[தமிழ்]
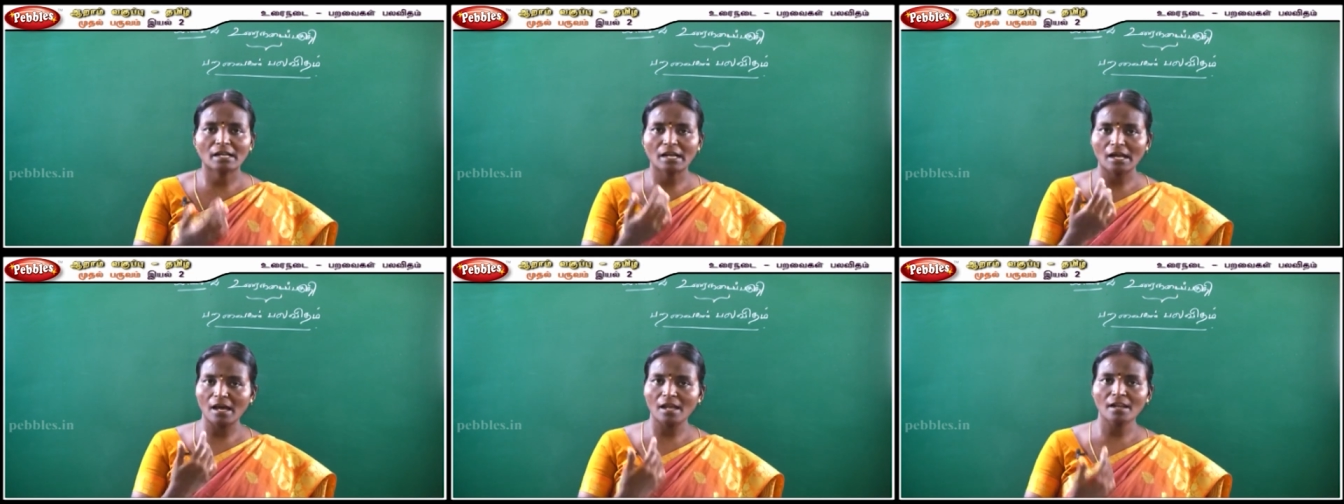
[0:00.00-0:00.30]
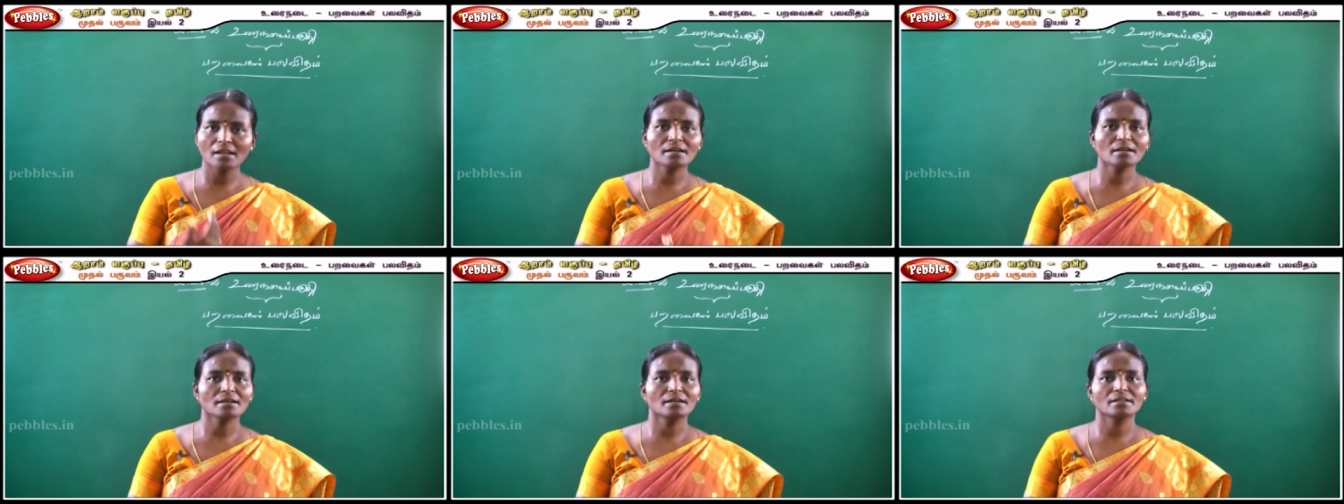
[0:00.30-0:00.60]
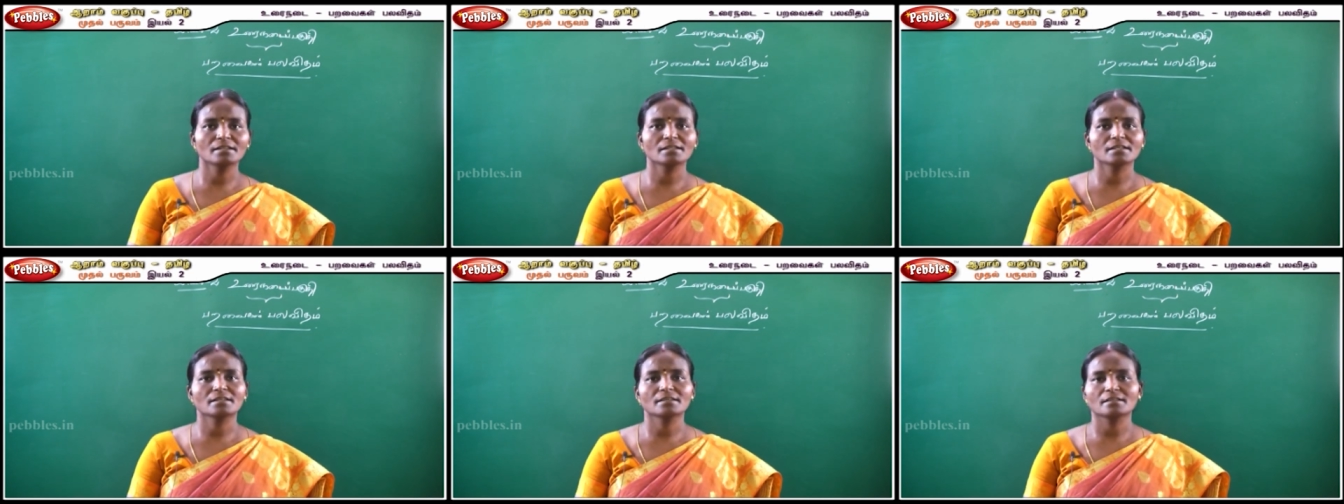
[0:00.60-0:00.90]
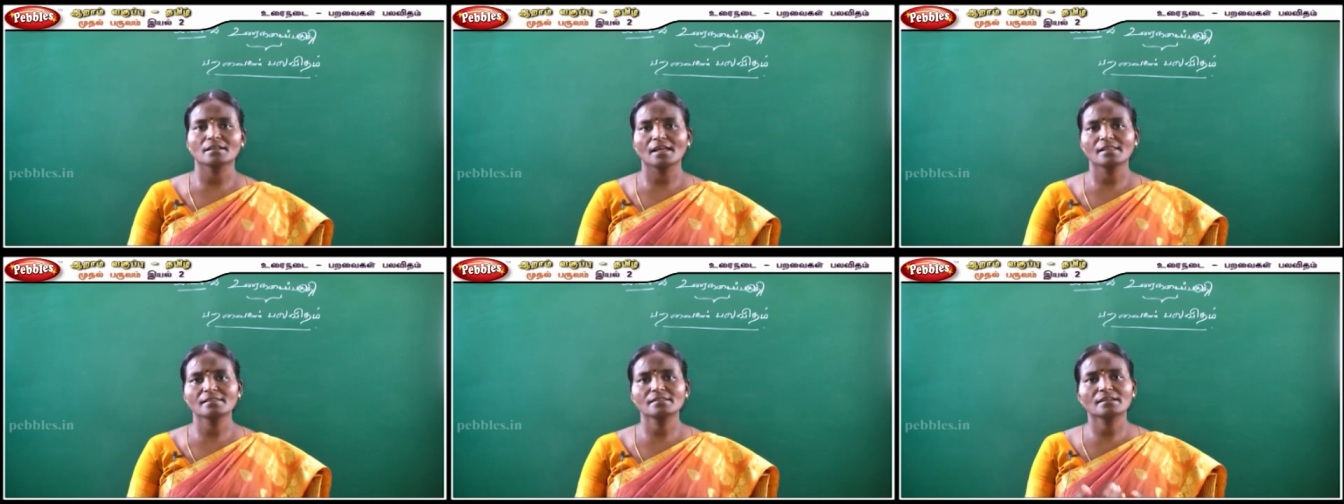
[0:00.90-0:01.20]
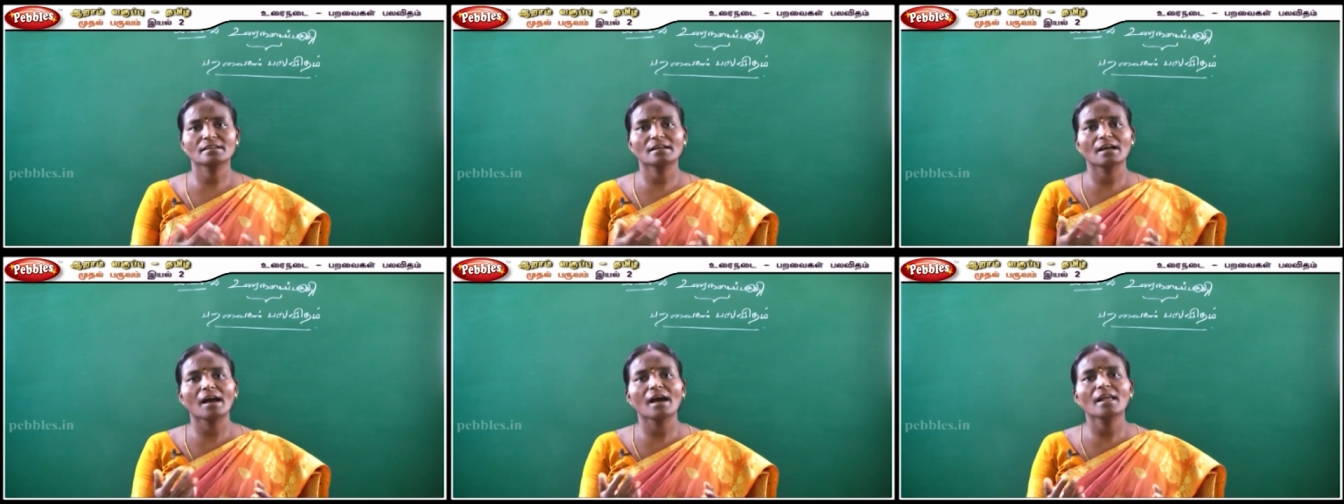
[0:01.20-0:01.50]
காலங்கள் இருக்குது அந்த
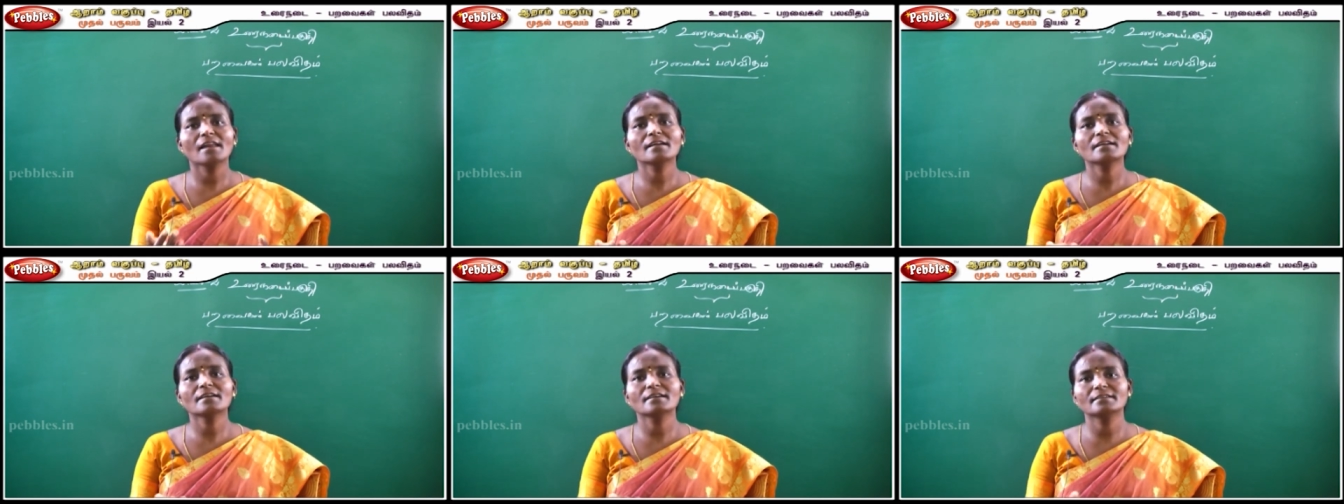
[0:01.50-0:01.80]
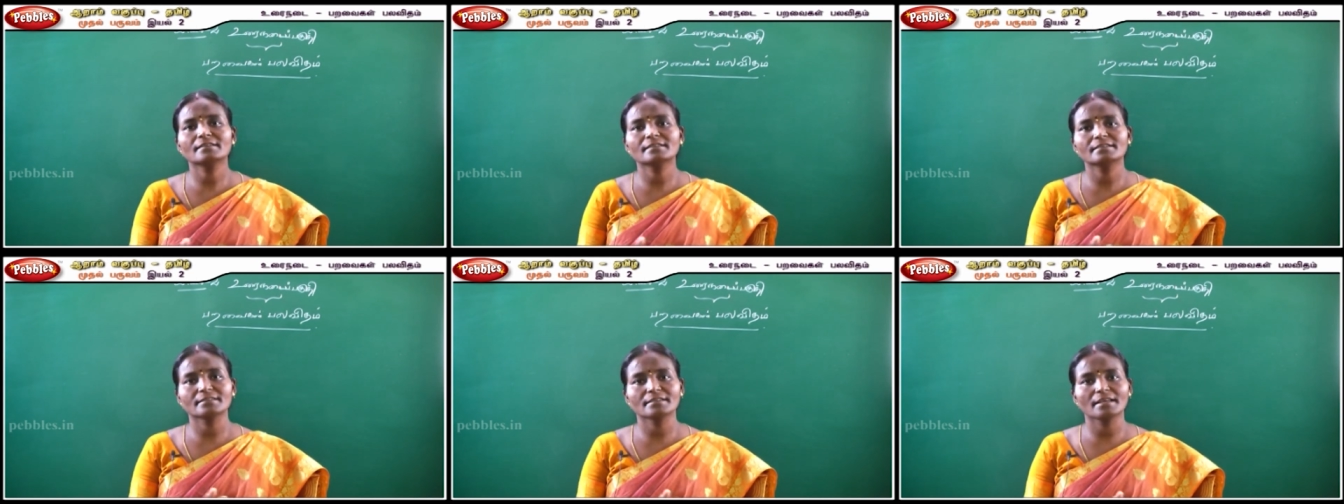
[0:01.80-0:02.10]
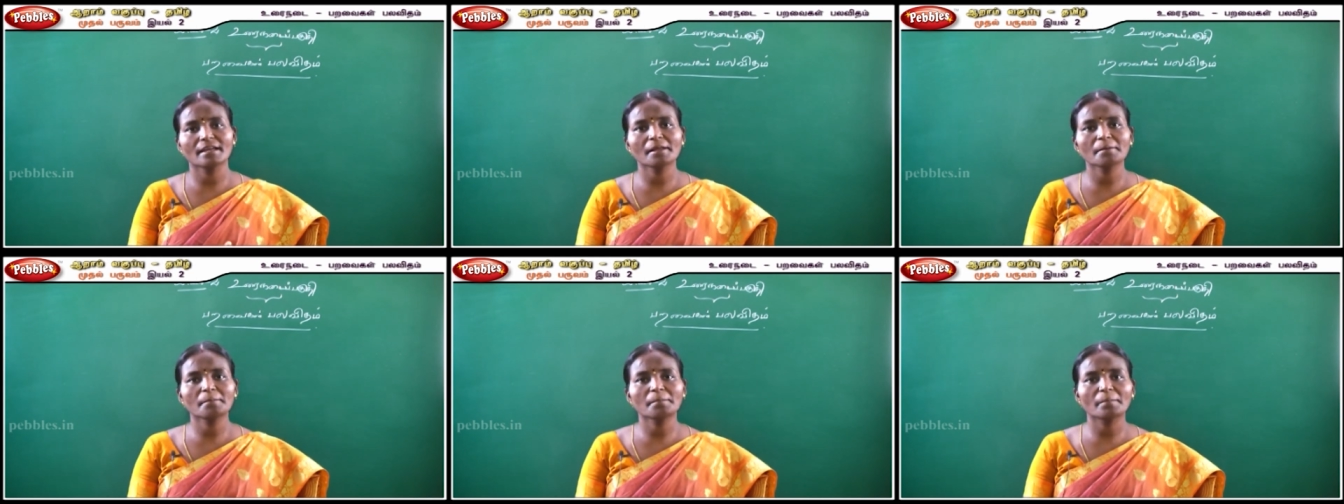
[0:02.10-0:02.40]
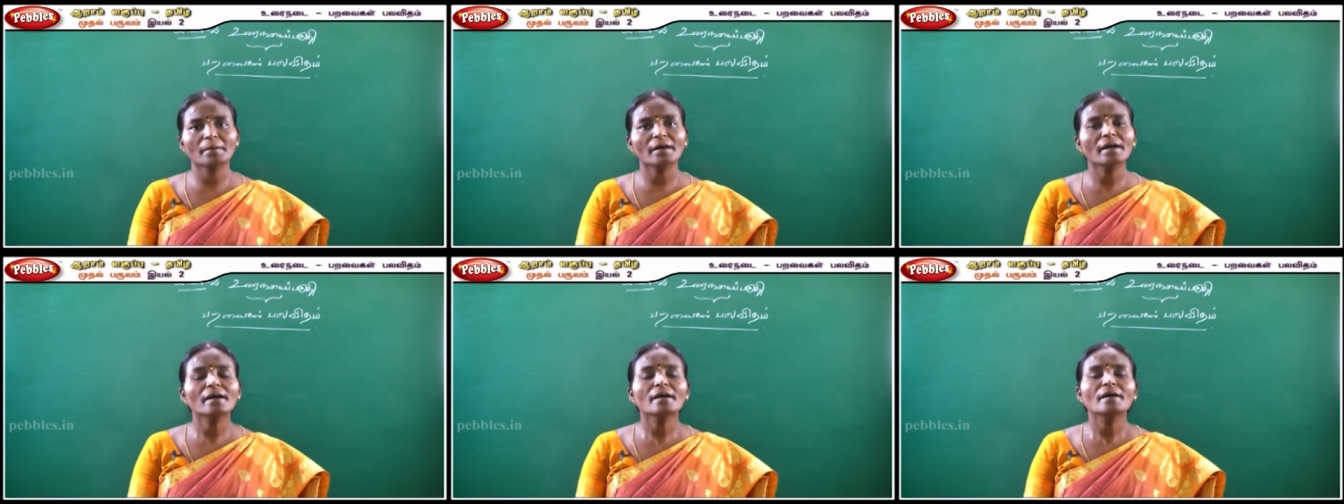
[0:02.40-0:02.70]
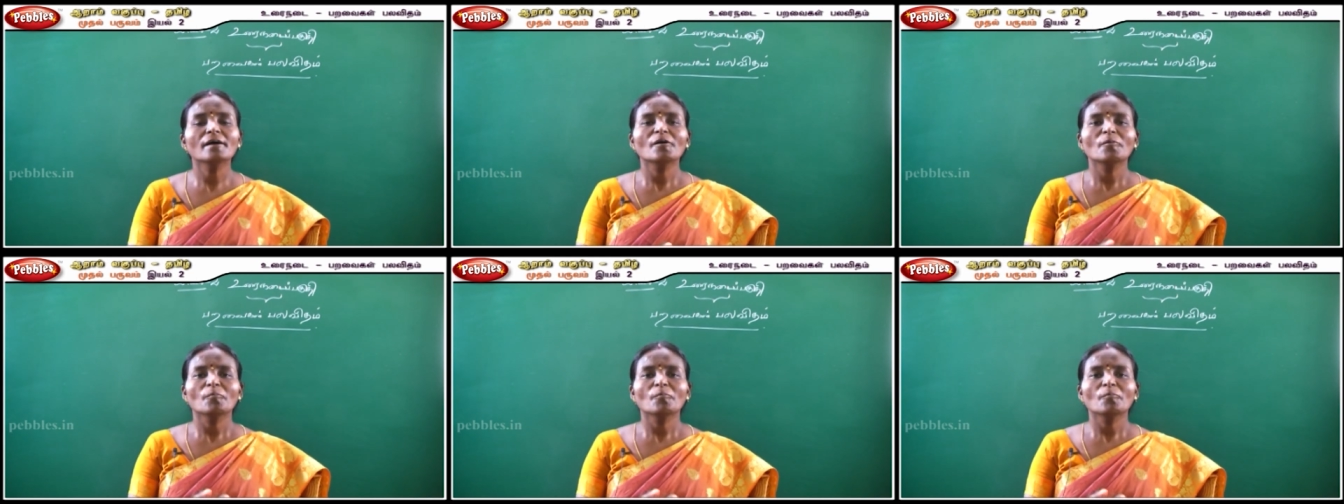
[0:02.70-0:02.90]
காலங்களுக்கு ஏற்ப